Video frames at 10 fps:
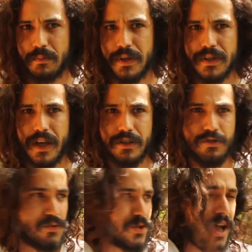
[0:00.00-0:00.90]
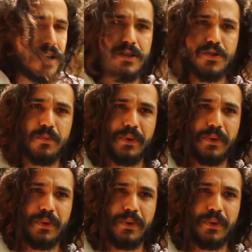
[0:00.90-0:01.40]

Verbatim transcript: apesar de usar isso